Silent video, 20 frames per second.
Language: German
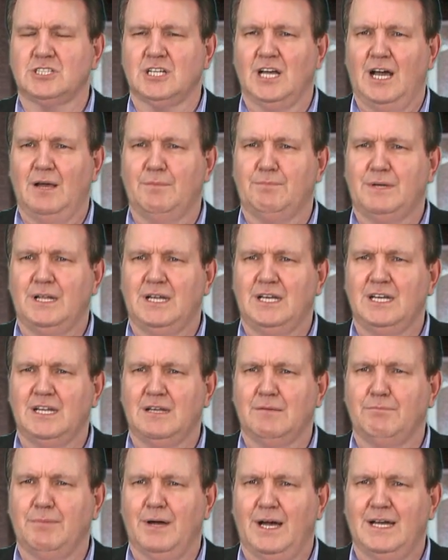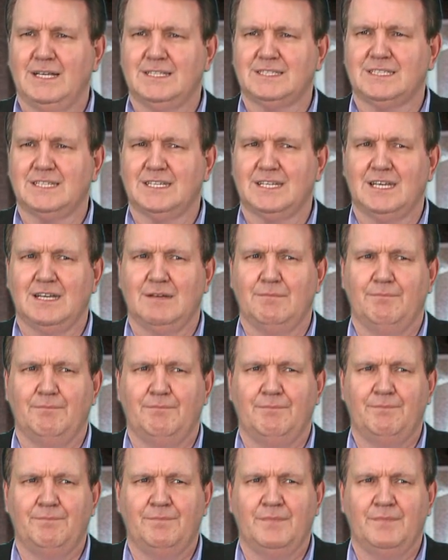Schreibtechniken preisgegeben.